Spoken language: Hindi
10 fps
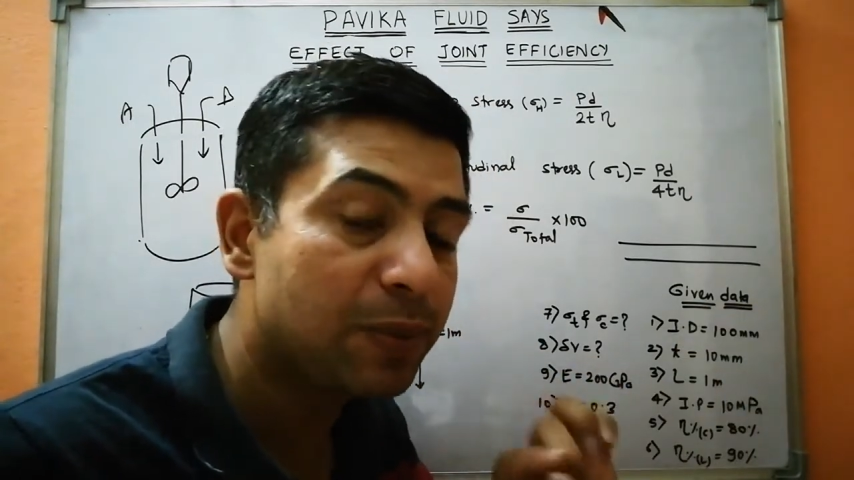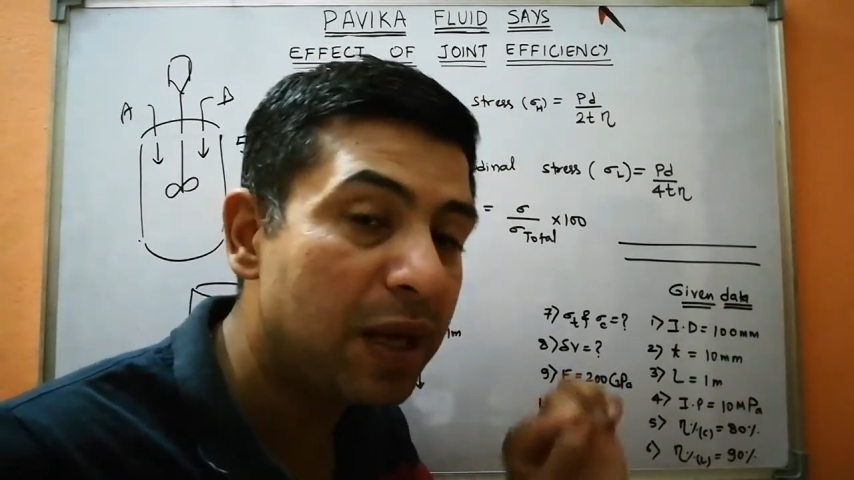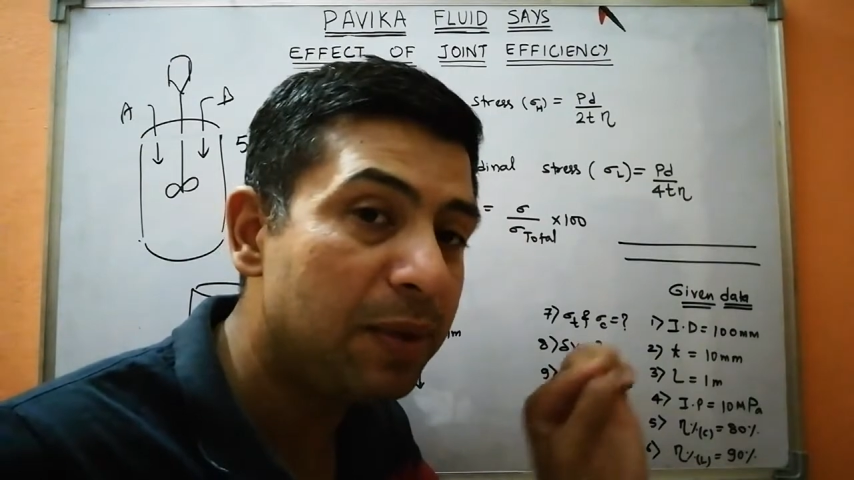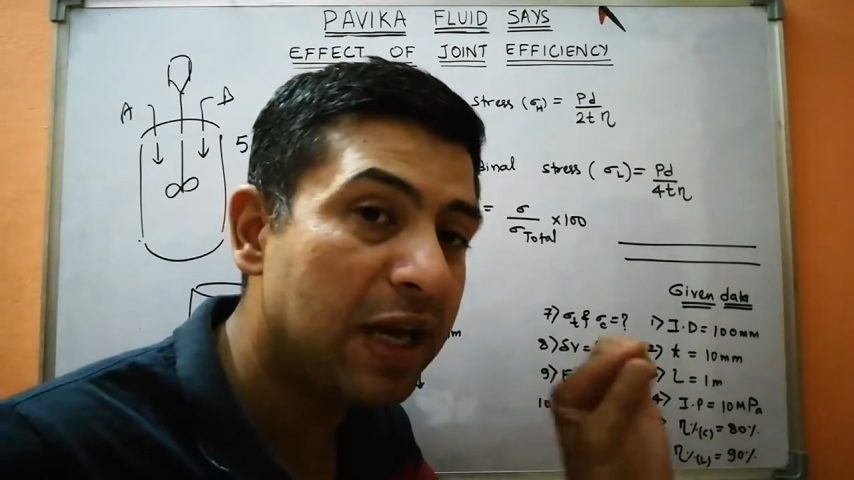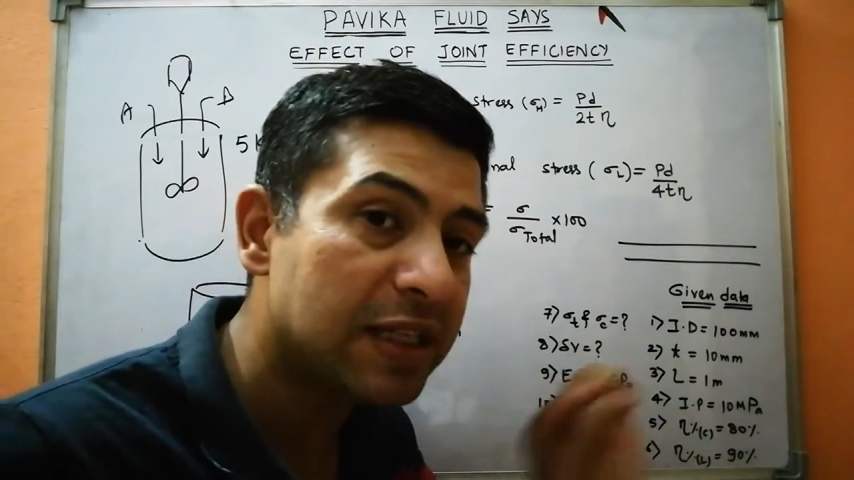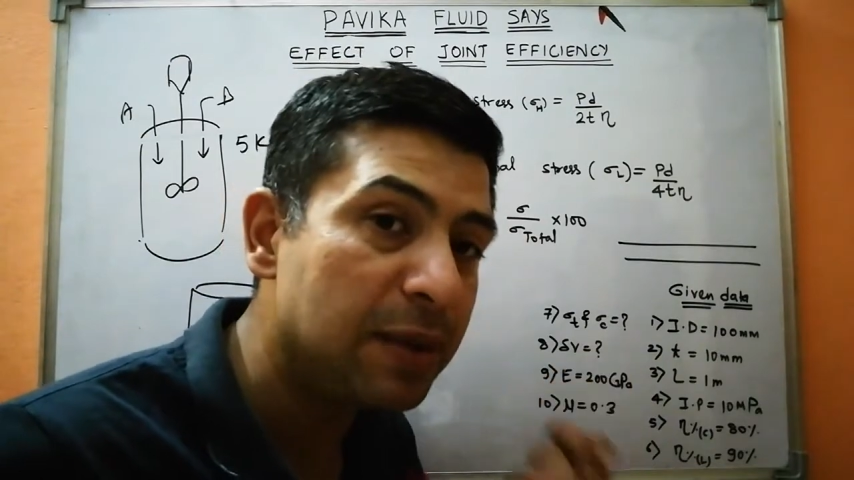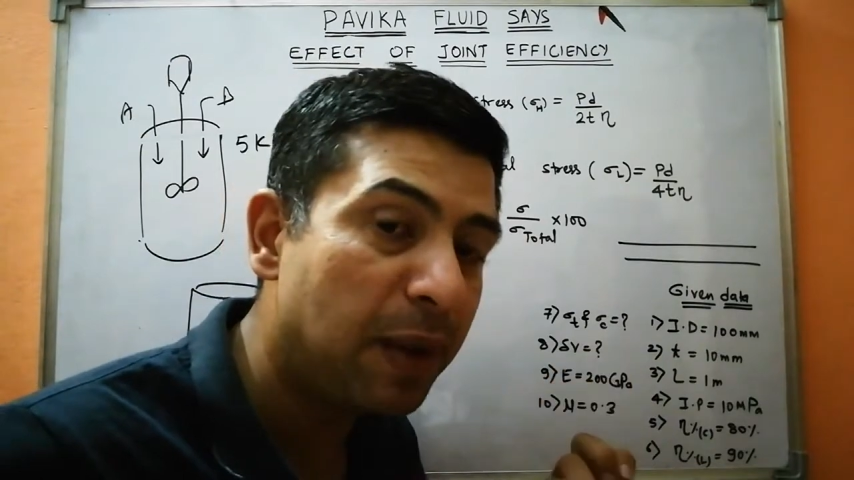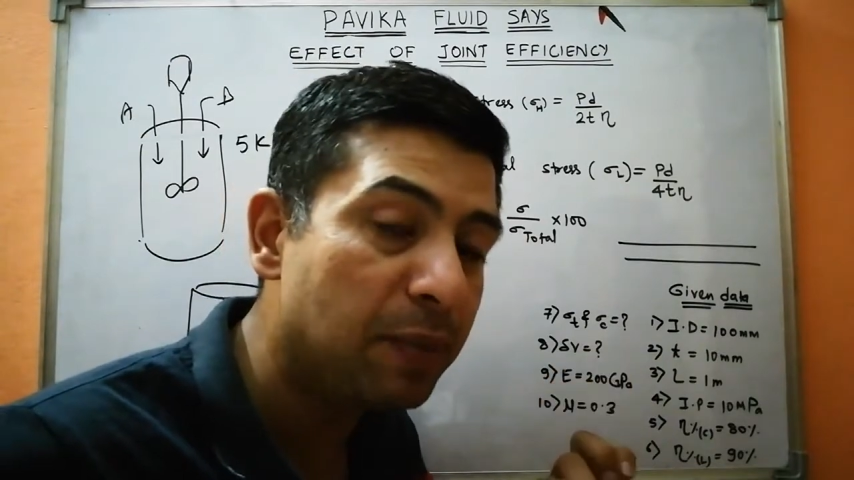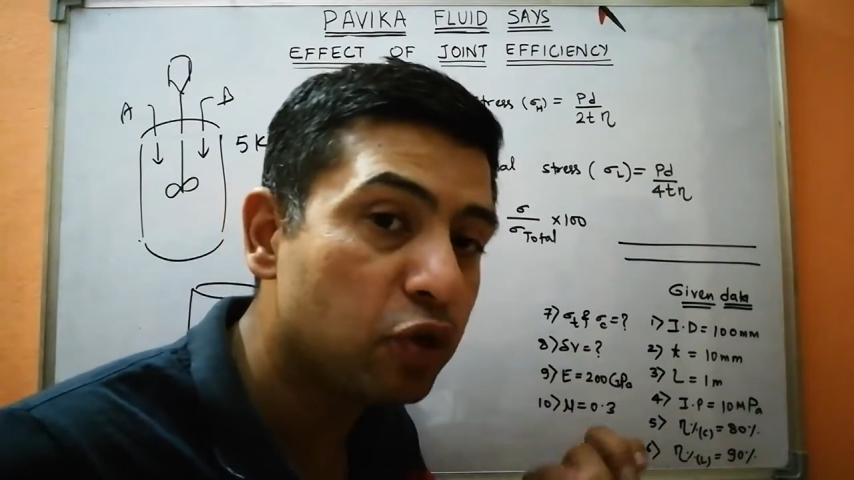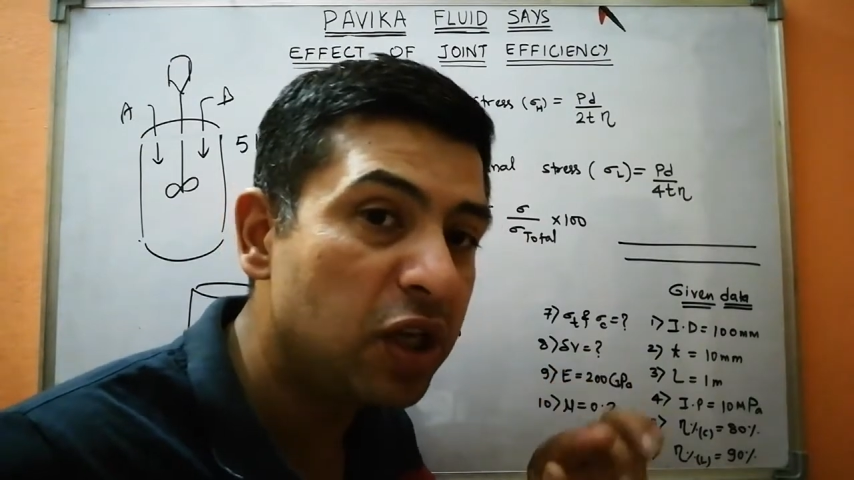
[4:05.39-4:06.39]
पाइप एक ऐसी
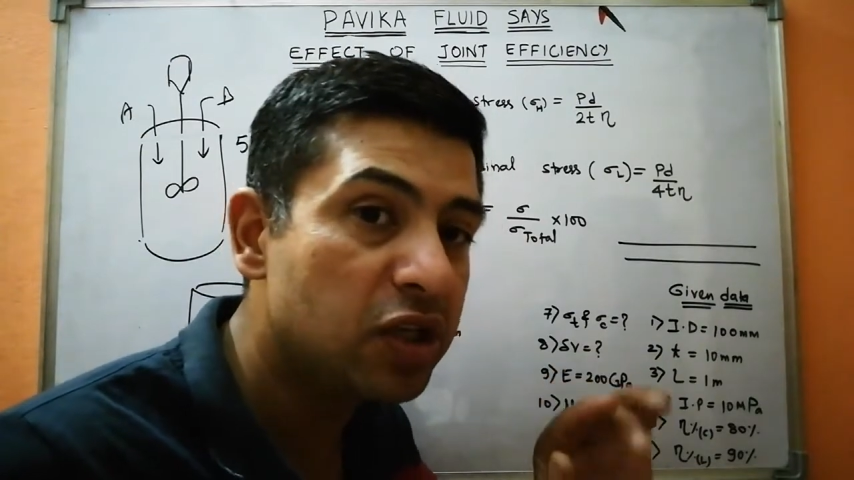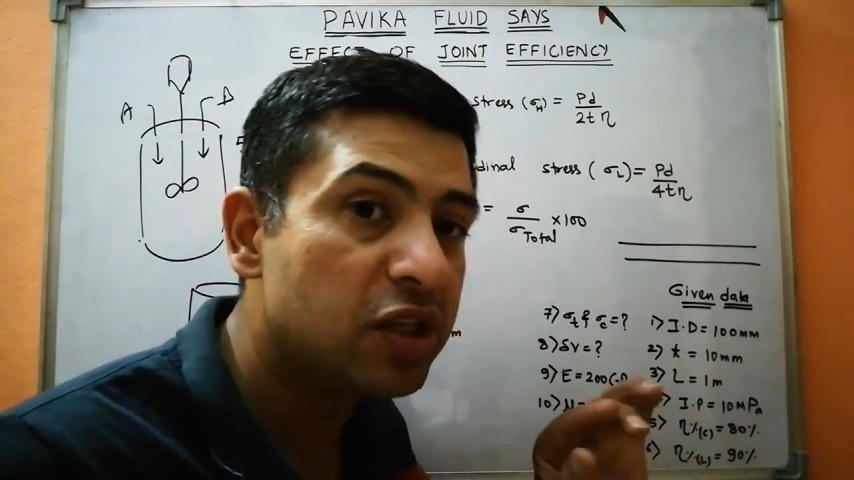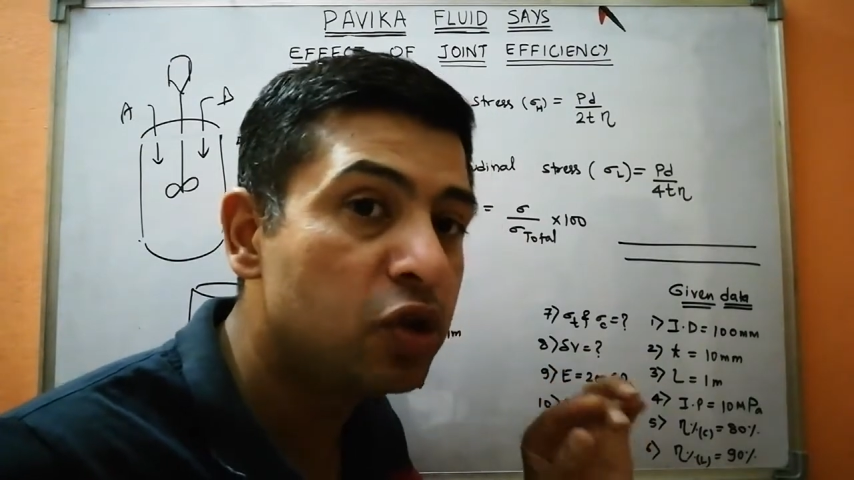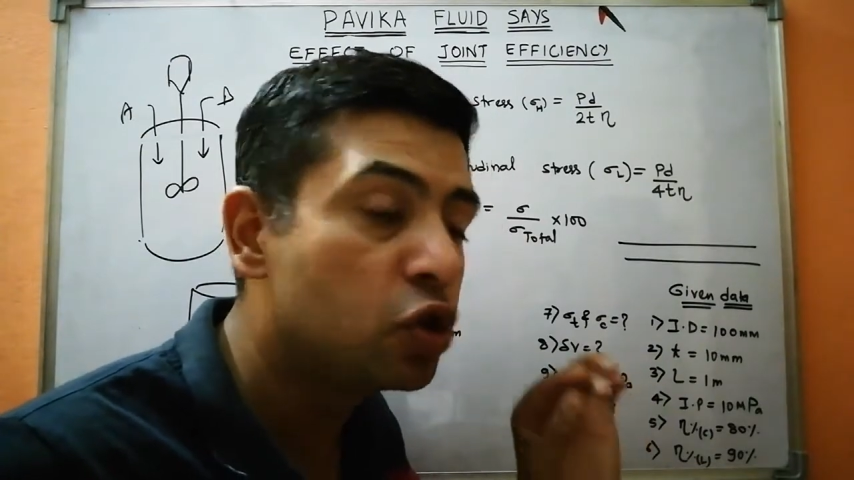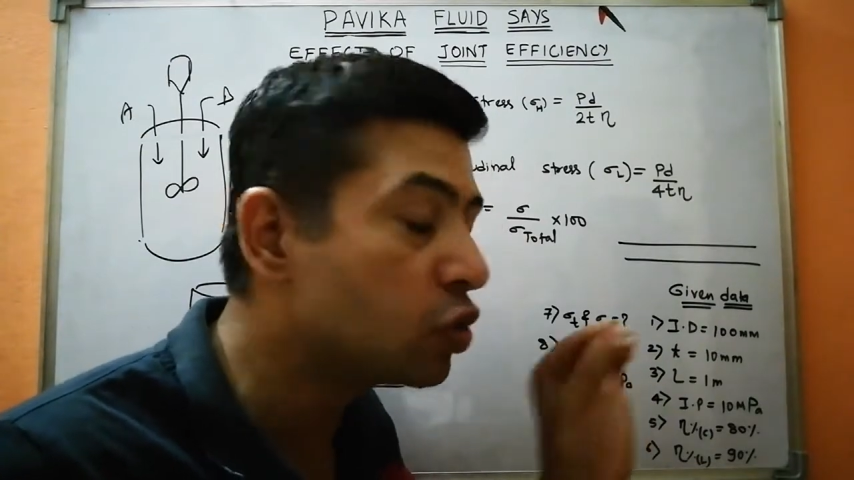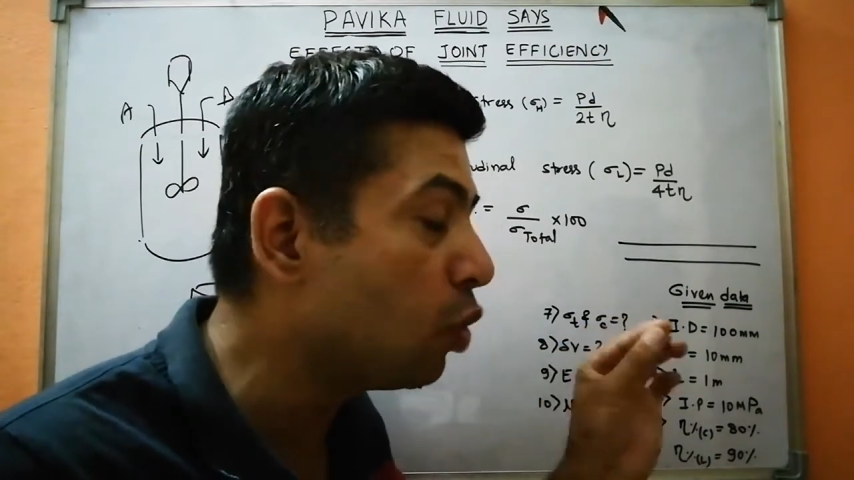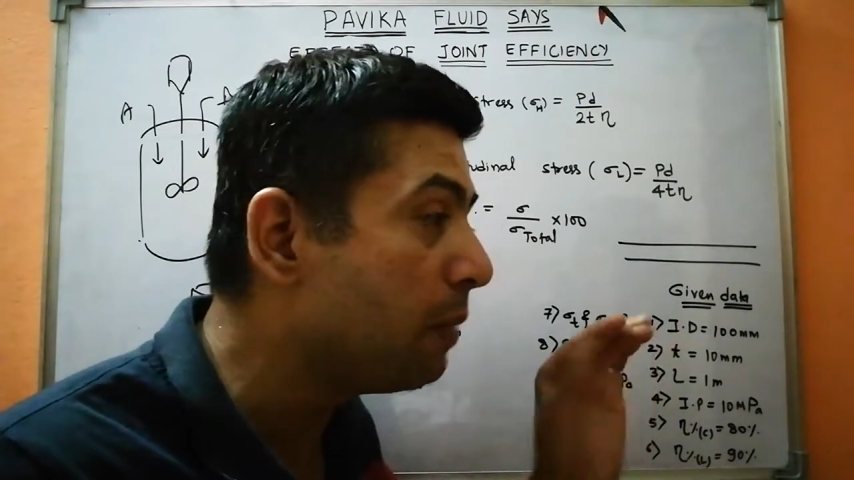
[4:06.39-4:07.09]
पाइप होती है जिसको